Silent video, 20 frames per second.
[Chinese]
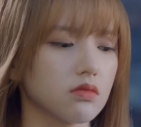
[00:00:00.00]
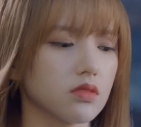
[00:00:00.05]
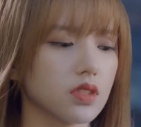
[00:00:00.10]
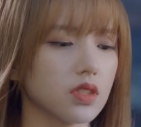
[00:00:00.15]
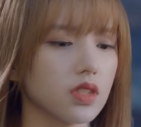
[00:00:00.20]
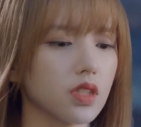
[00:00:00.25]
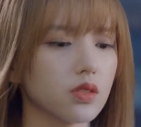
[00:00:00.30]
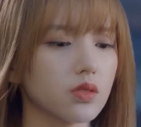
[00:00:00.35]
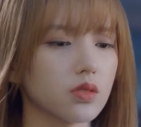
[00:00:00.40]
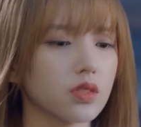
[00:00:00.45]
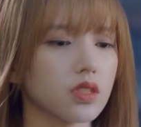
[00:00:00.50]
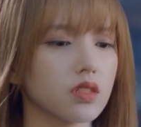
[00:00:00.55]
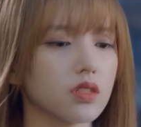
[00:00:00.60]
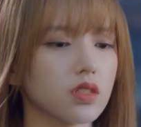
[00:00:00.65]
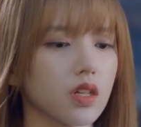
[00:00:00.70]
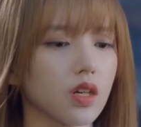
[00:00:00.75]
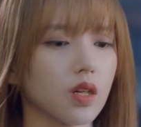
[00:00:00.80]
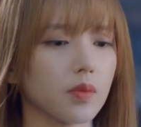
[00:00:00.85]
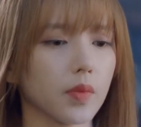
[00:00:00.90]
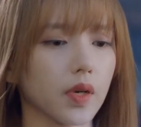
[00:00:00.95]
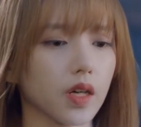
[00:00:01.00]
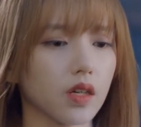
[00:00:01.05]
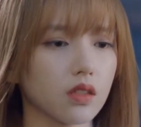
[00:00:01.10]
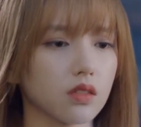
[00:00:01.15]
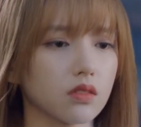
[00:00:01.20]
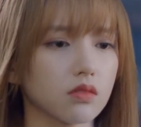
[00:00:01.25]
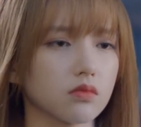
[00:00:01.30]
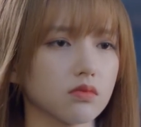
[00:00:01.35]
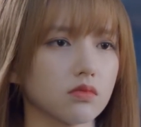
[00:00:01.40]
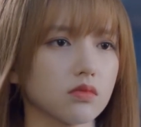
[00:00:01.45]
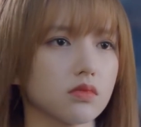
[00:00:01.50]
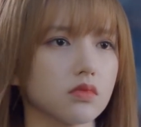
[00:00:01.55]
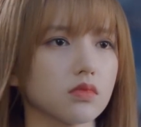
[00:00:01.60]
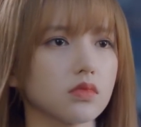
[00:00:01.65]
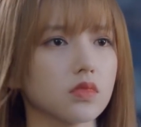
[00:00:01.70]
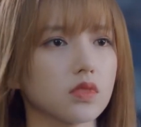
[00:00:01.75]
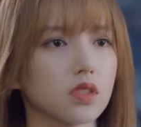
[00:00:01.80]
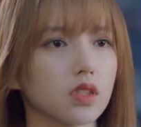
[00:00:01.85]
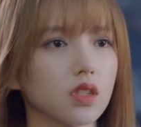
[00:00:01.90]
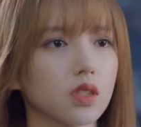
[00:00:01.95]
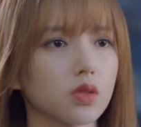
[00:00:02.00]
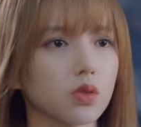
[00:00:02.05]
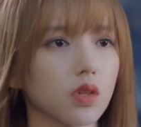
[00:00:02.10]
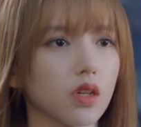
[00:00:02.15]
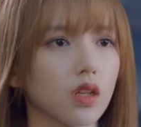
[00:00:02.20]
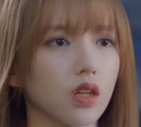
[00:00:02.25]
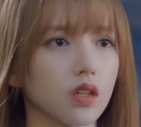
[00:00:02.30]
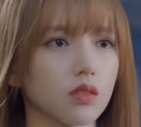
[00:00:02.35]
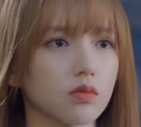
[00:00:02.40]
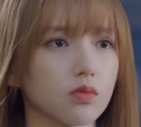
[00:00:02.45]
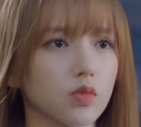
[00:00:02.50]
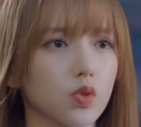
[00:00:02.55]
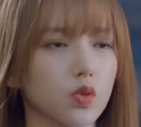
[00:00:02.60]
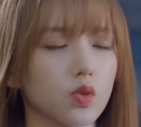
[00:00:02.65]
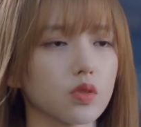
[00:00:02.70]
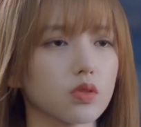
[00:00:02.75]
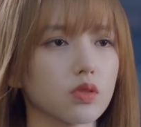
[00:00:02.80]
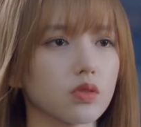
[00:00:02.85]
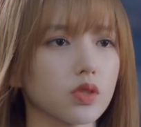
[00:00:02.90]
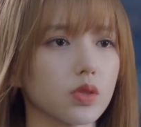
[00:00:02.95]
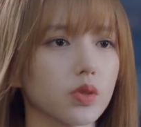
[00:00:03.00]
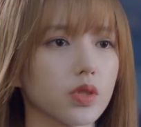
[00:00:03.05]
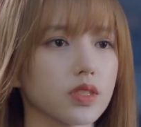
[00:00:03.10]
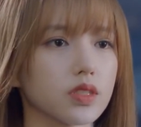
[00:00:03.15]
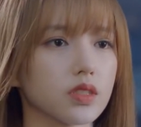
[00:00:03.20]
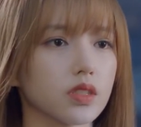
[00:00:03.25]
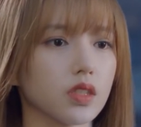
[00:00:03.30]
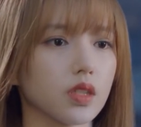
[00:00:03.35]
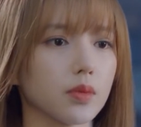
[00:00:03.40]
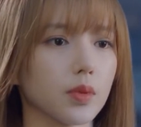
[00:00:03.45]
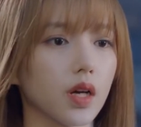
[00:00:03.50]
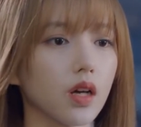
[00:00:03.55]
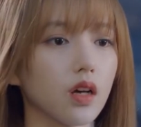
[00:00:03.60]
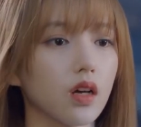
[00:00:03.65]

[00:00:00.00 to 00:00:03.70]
今天就先这样吧。你喝多了，我送你回基地吧。